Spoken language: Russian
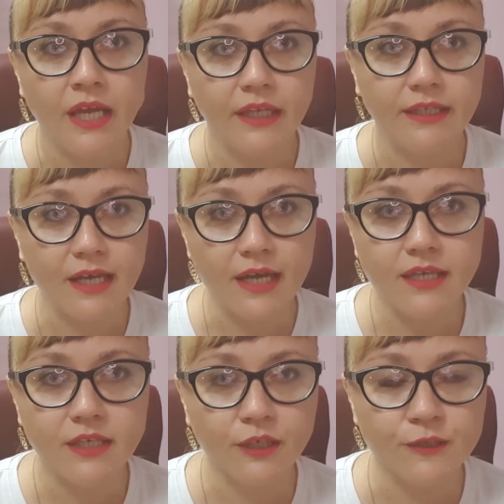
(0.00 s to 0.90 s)
Я
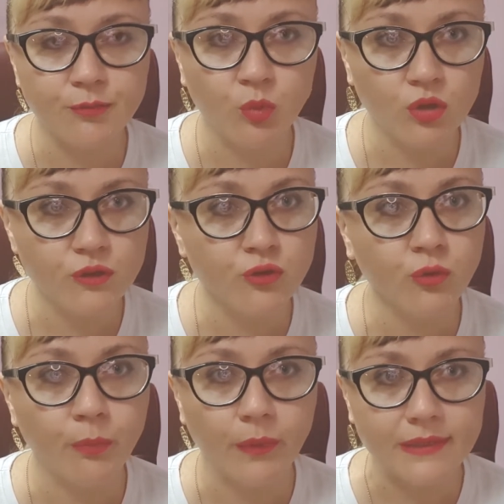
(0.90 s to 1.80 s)
их
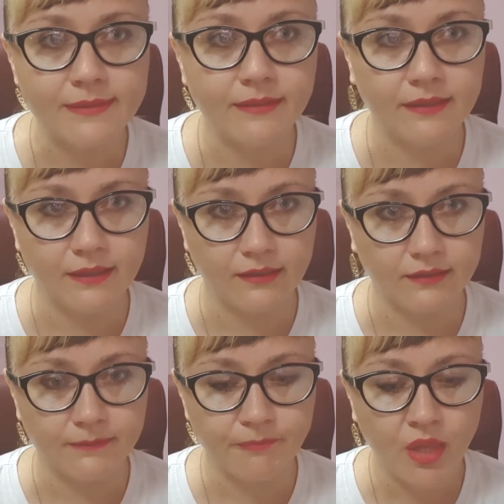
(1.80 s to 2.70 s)
использую
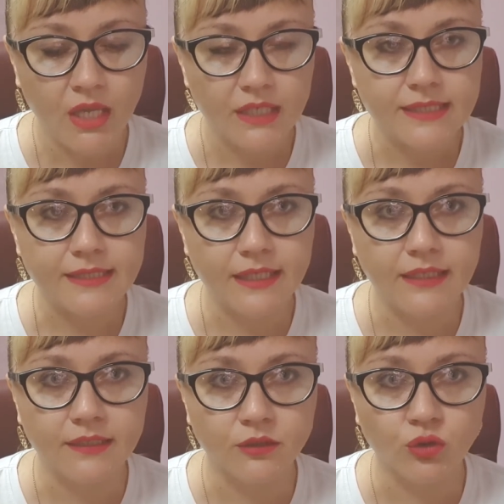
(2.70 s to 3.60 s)
постоянно.
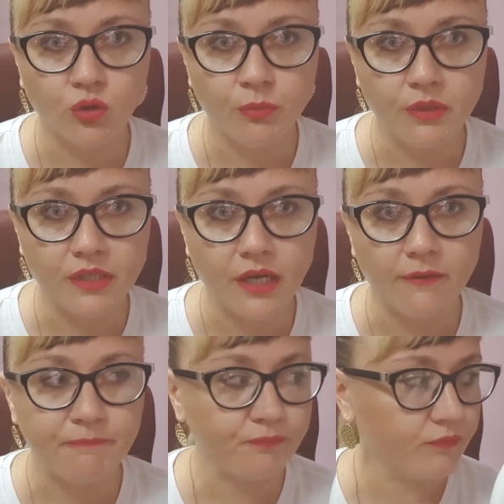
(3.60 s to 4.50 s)
Стоит оно у
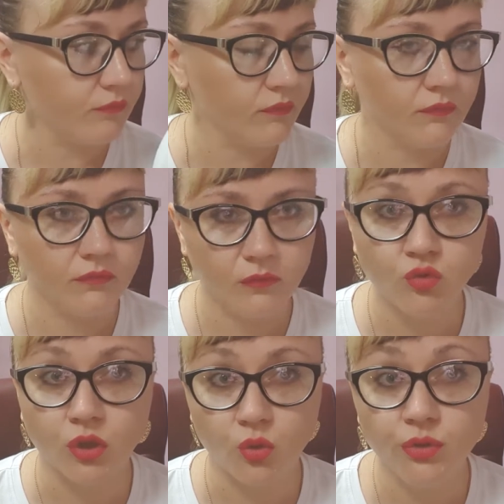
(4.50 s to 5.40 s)
меня ну,
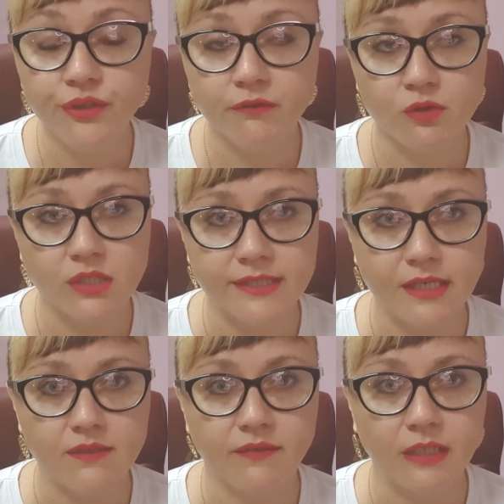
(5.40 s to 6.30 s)
на кухне возле
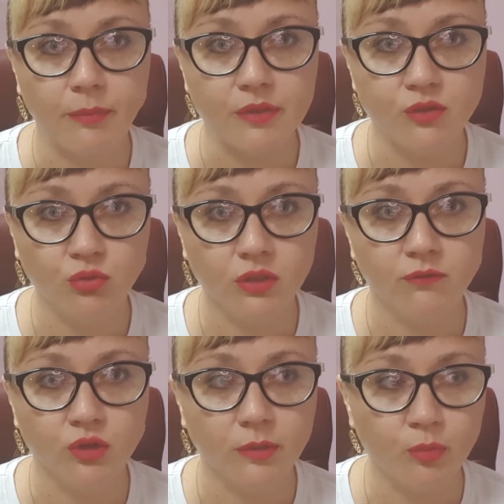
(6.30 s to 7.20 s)
средства для посуды.
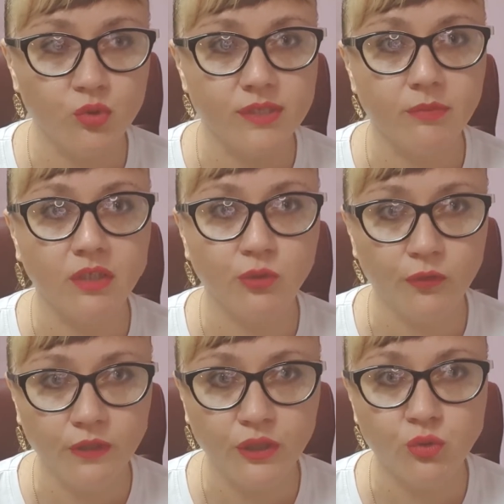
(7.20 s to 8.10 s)
вот, допустим,
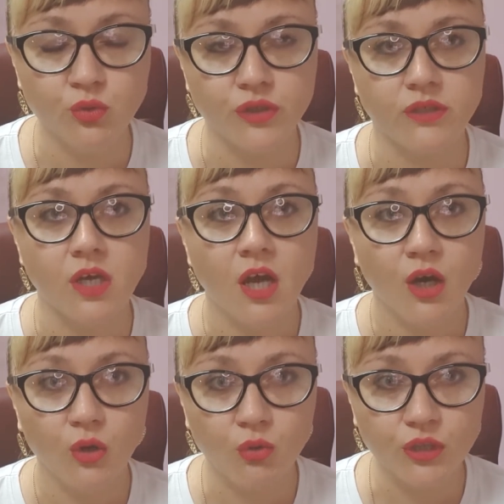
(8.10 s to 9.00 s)
готовили кушать,
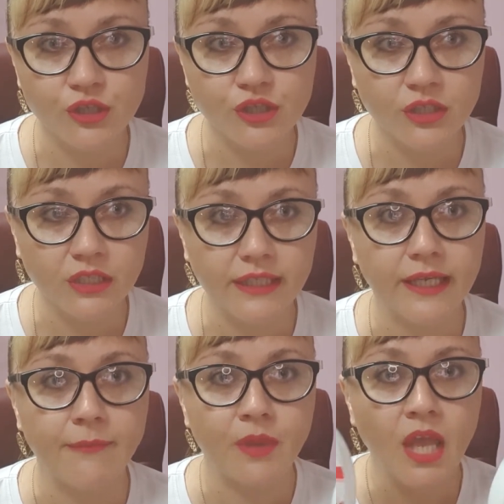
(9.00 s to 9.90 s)
руки
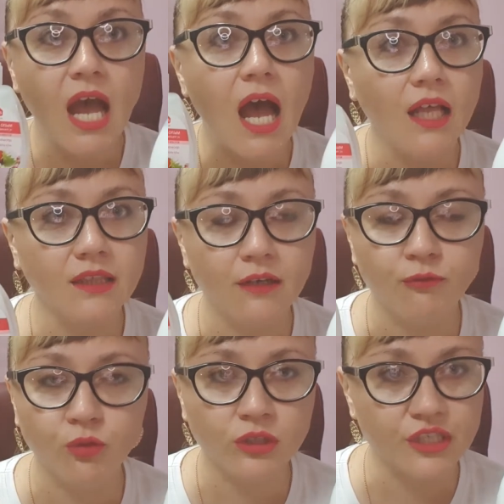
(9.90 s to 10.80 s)
жирные,
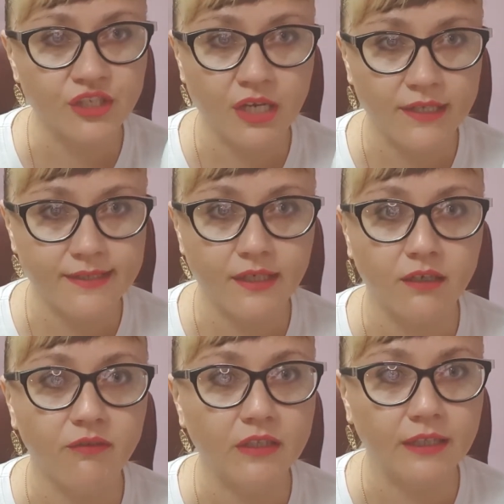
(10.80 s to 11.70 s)
одного нажатия
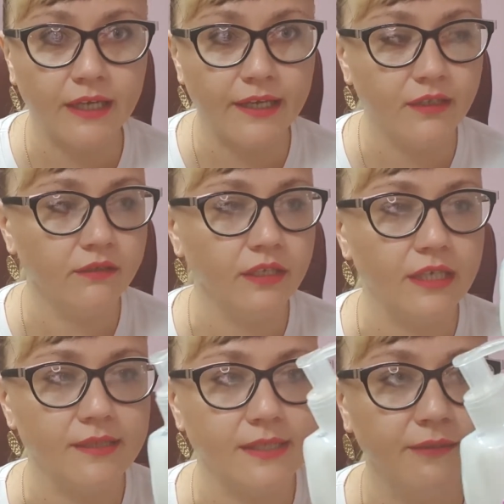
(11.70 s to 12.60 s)
хватает.
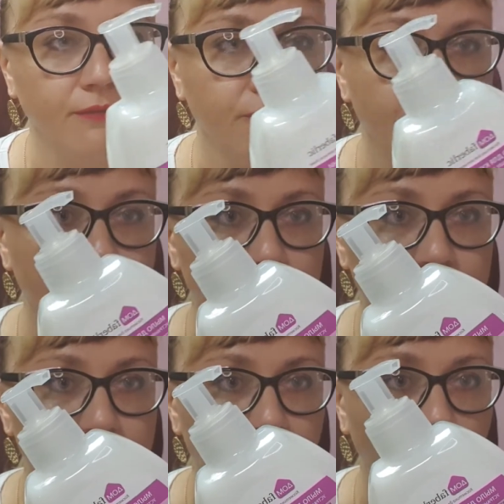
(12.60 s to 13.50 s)
Если вы
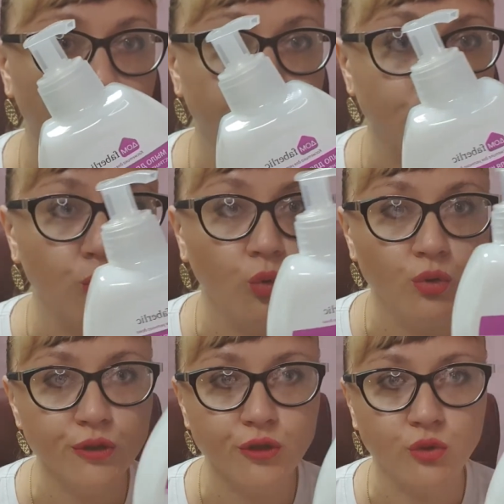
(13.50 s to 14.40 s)
видите, они
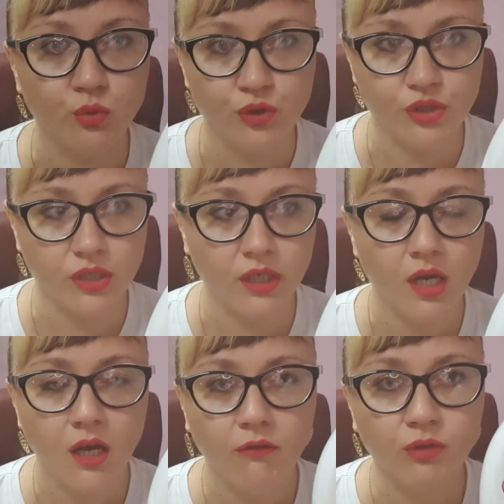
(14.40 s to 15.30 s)
густющие,
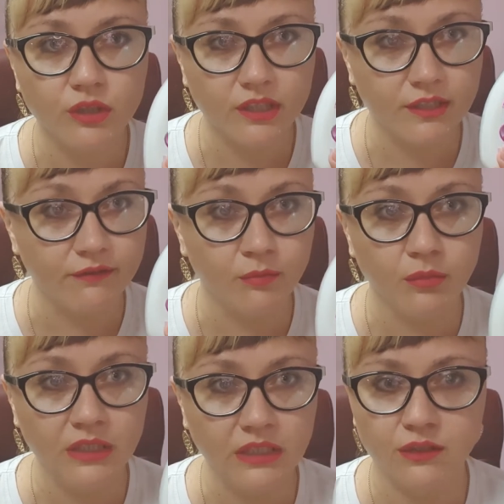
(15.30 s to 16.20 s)
вот этого
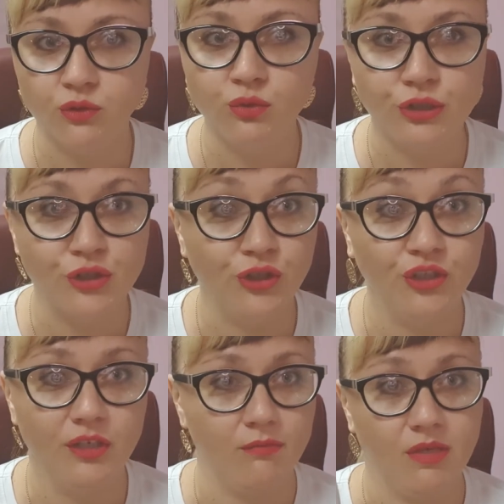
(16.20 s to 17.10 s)
мыла, ну, на
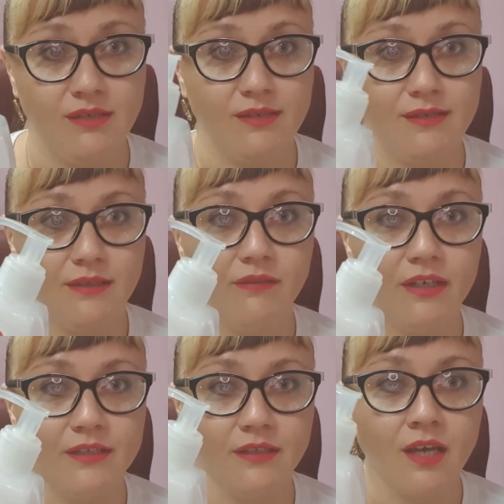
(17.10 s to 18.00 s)
4 месяца
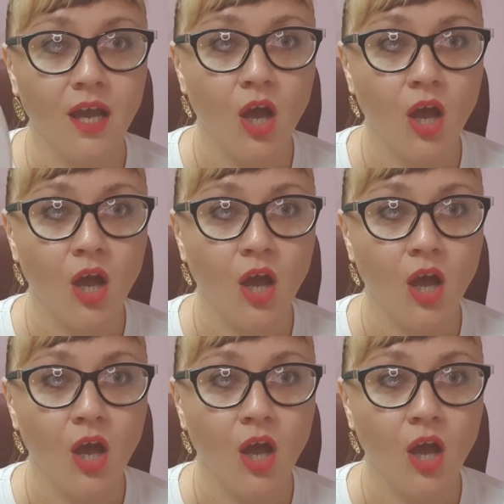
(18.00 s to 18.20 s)
хватит.